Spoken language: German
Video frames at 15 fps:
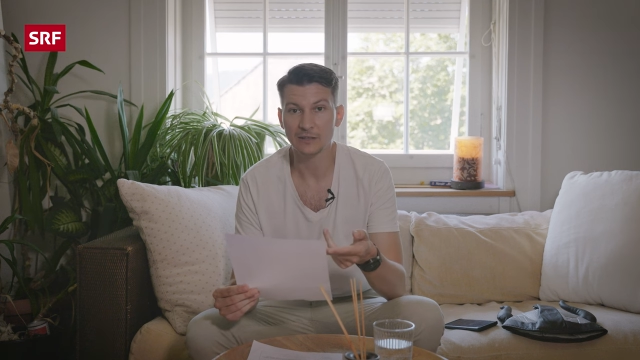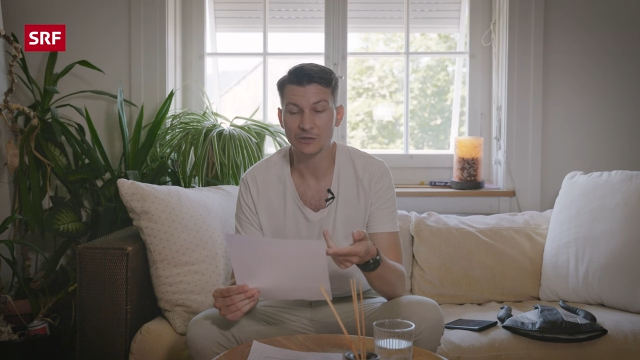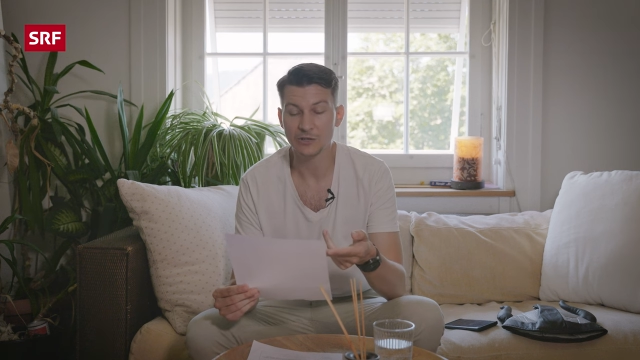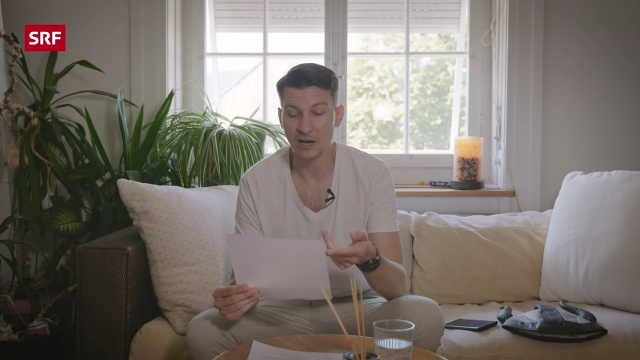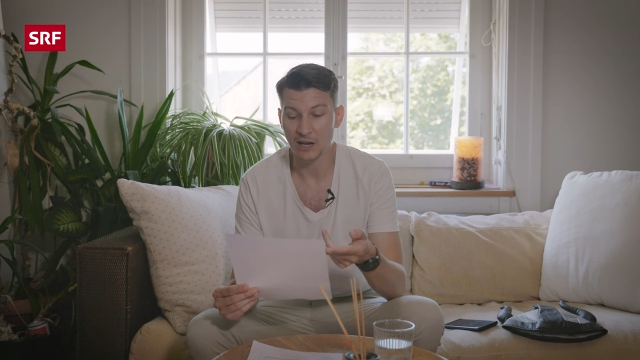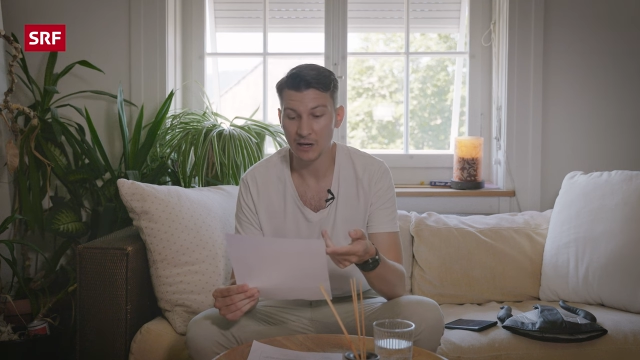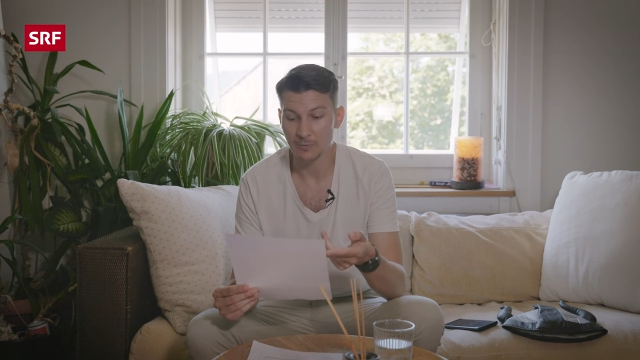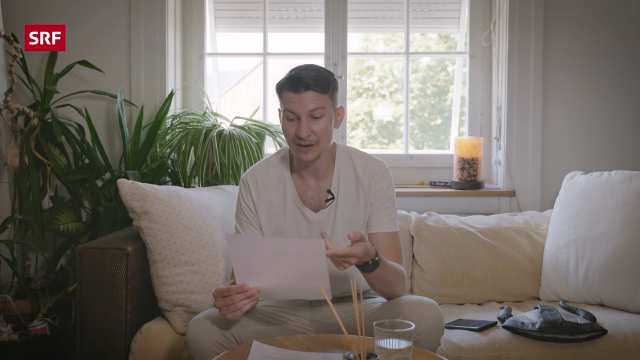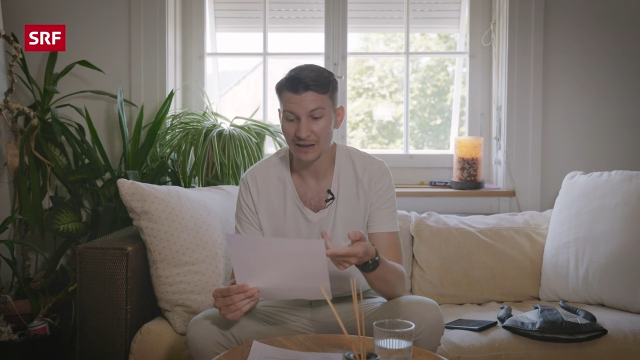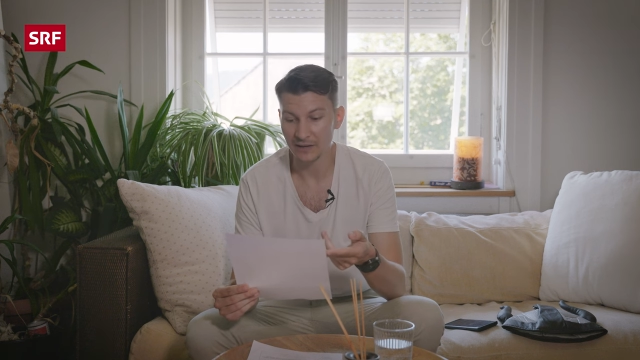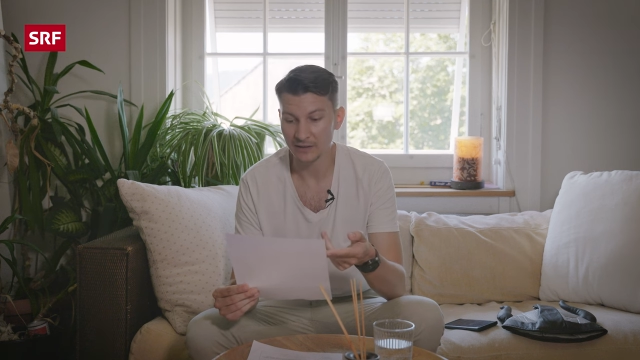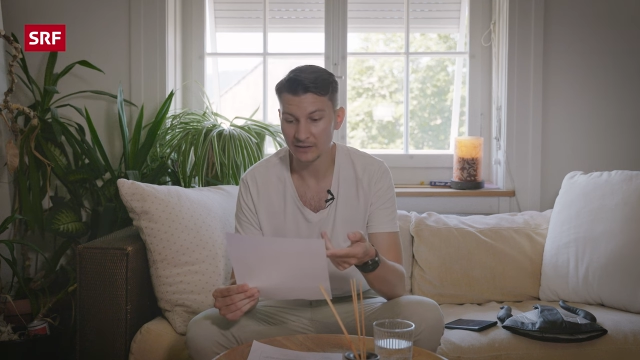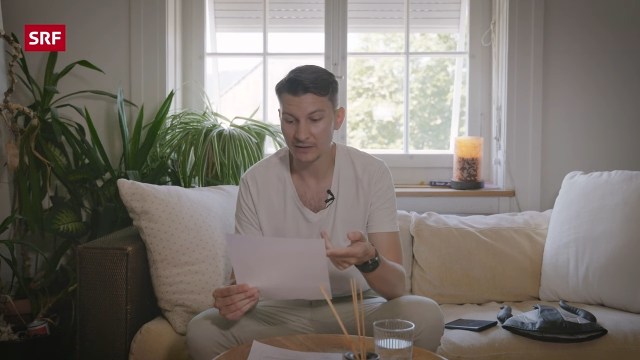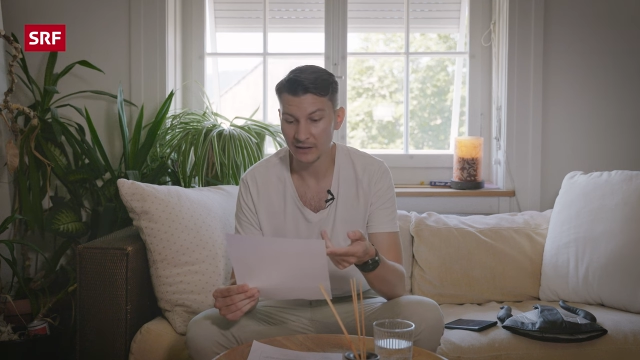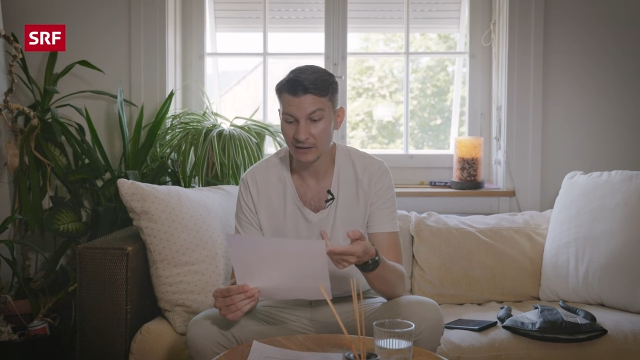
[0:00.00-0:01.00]
in
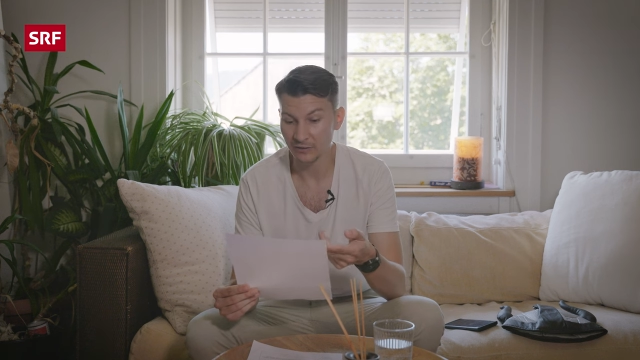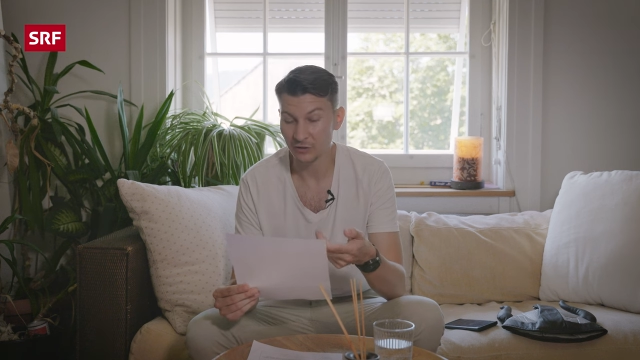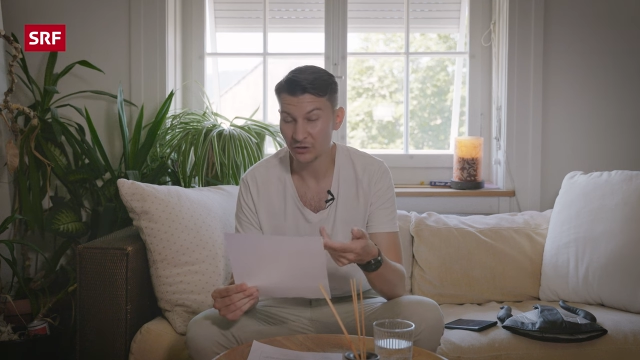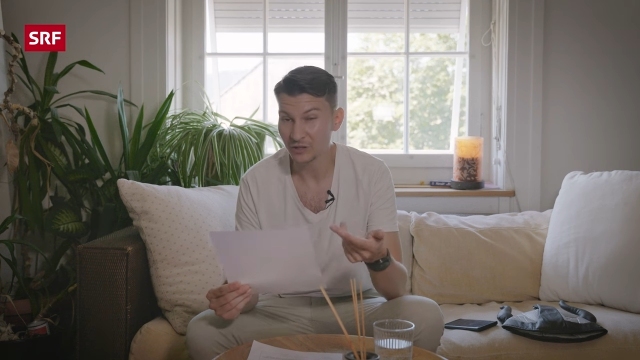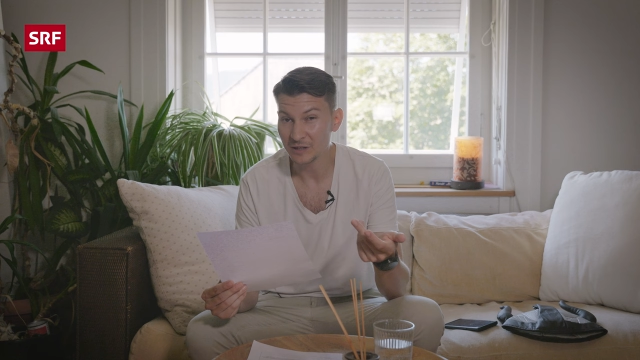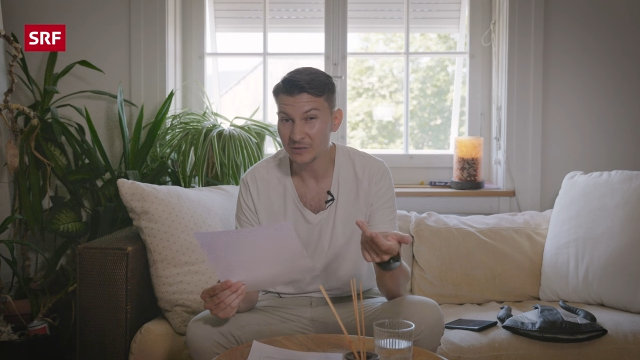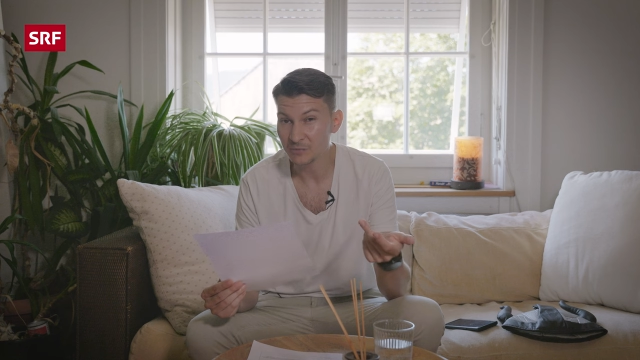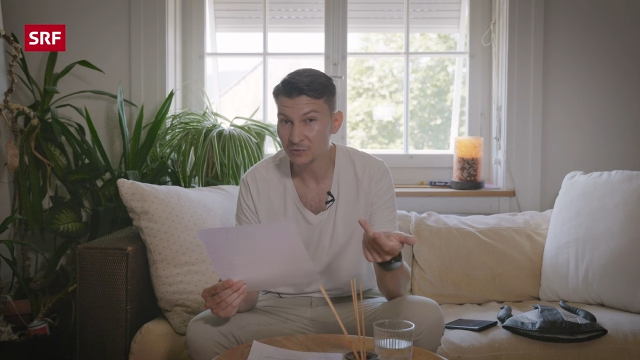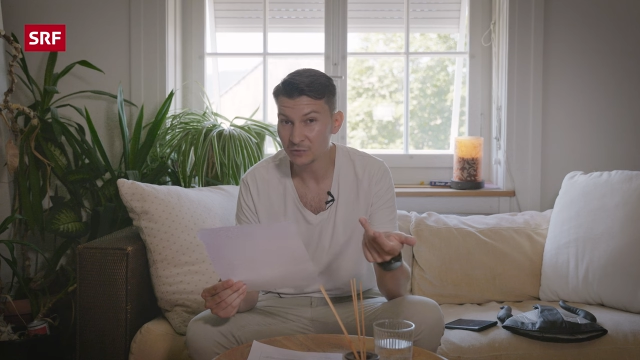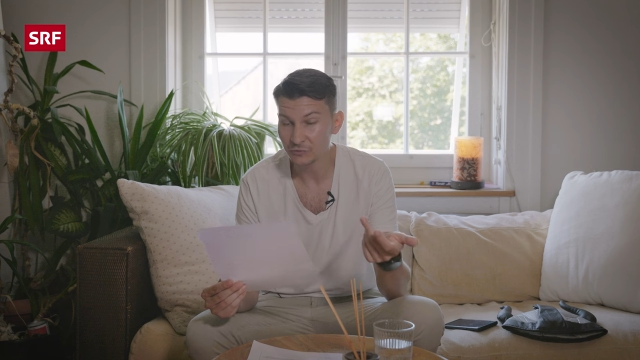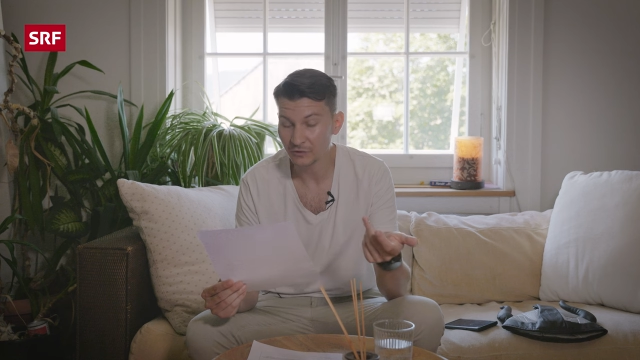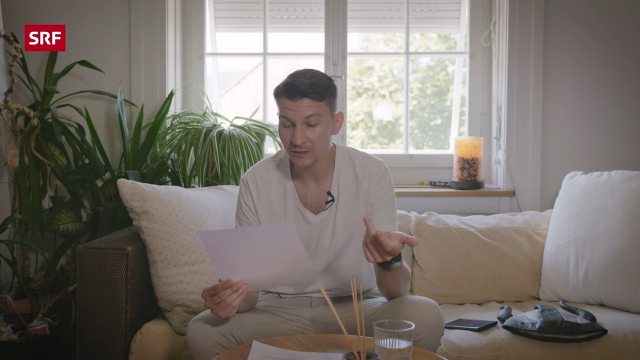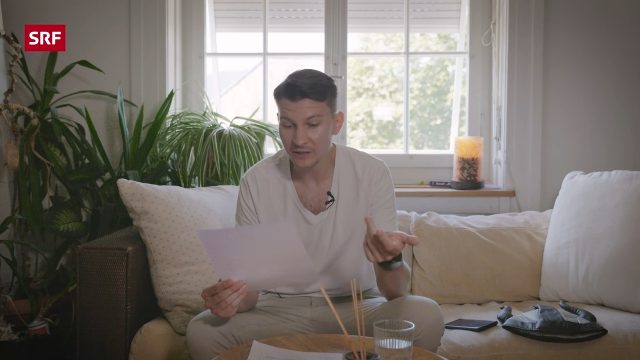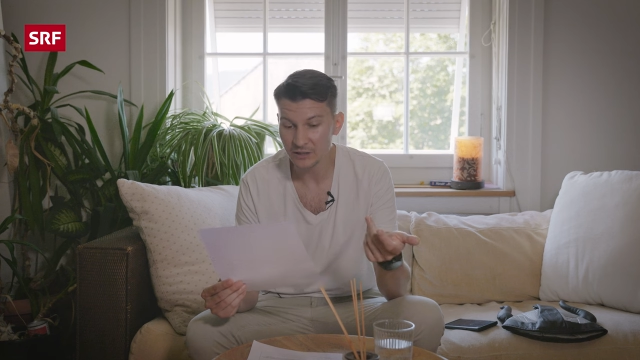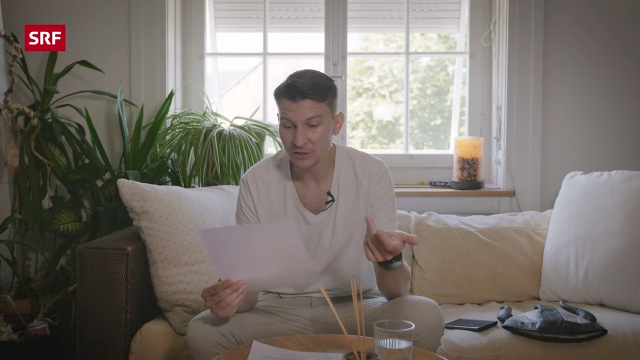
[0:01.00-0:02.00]
Schellenberg dort nicht immer
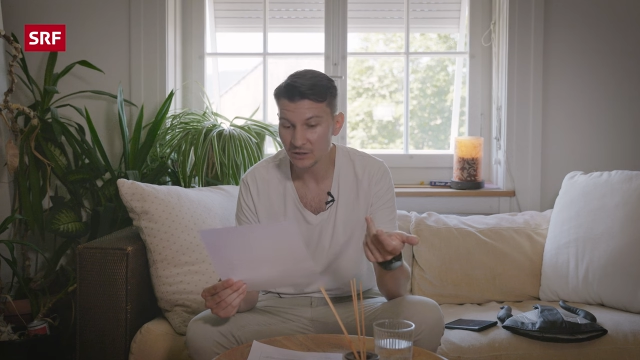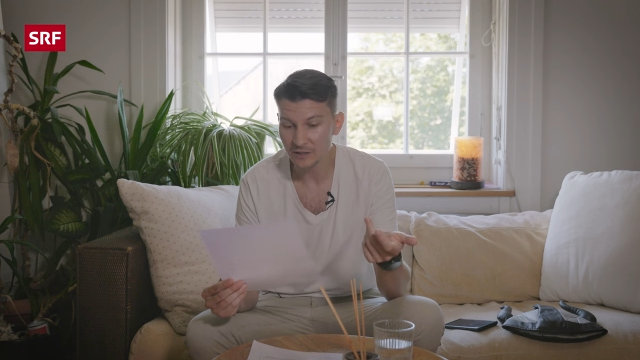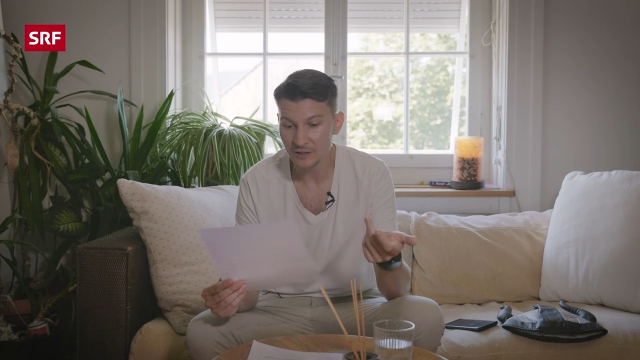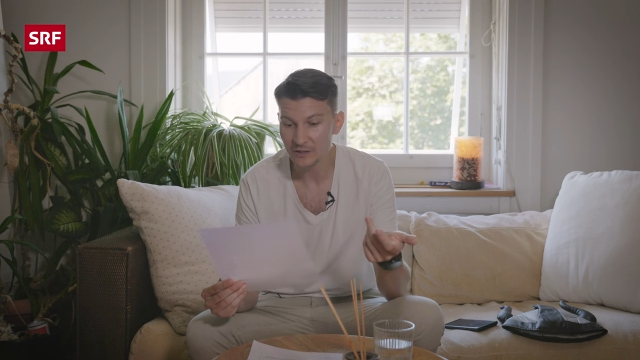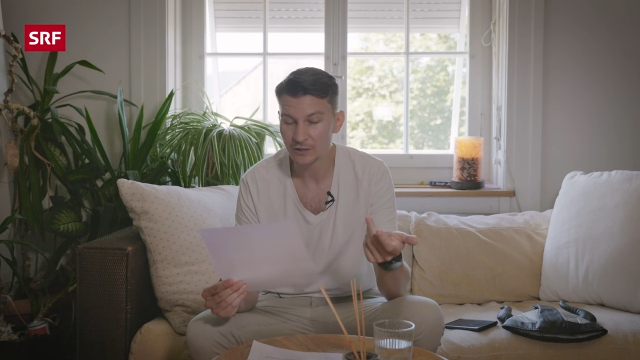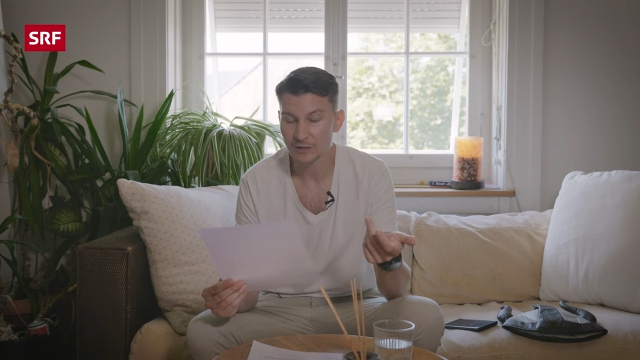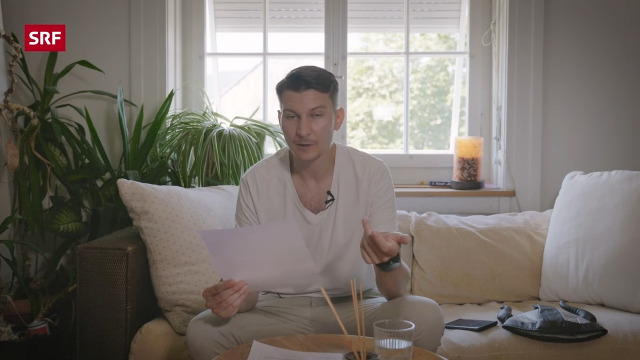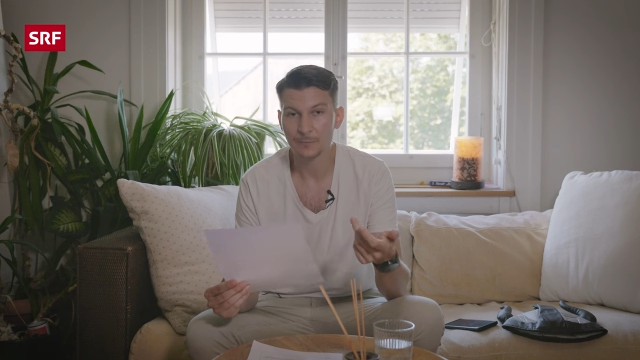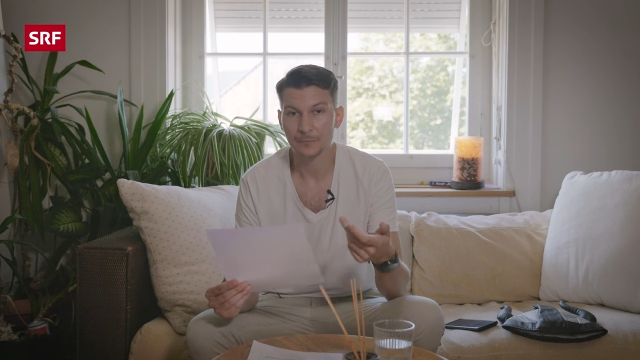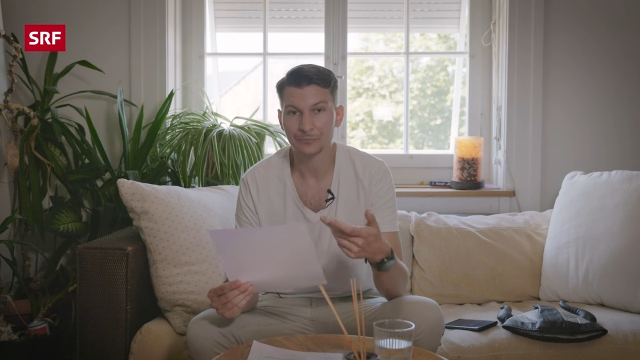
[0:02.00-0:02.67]
aufgelistet ist.